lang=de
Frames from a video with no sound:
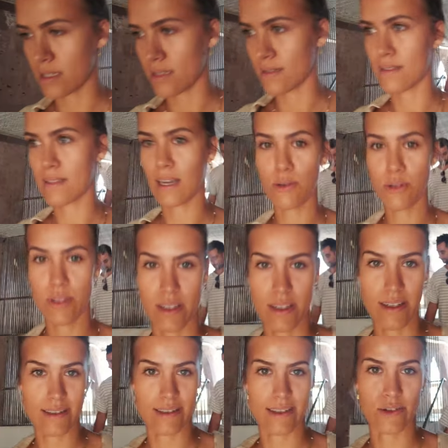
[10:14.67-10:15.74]
Dieses Haus
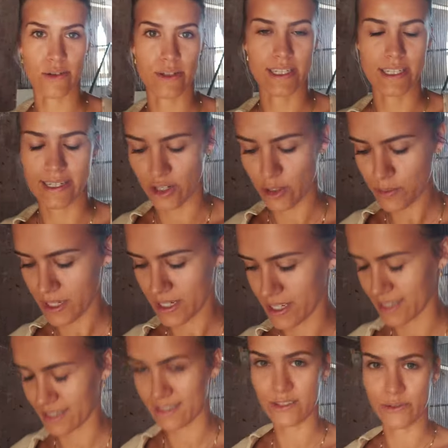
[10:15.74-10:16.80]
hier ist natürlich die
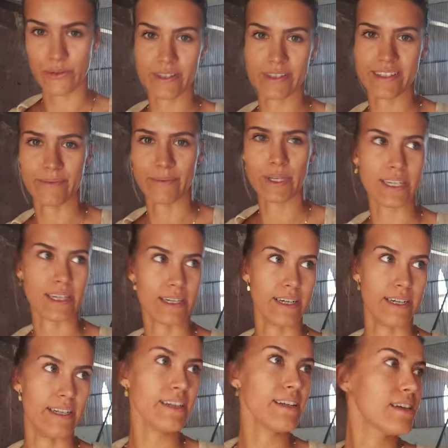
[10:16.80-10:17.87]
Hauptattraktion, ist ja mega
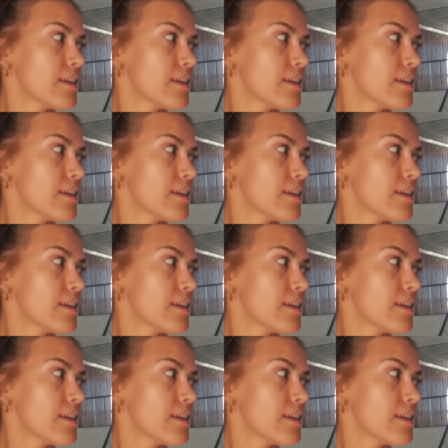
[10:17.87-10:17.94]
geil.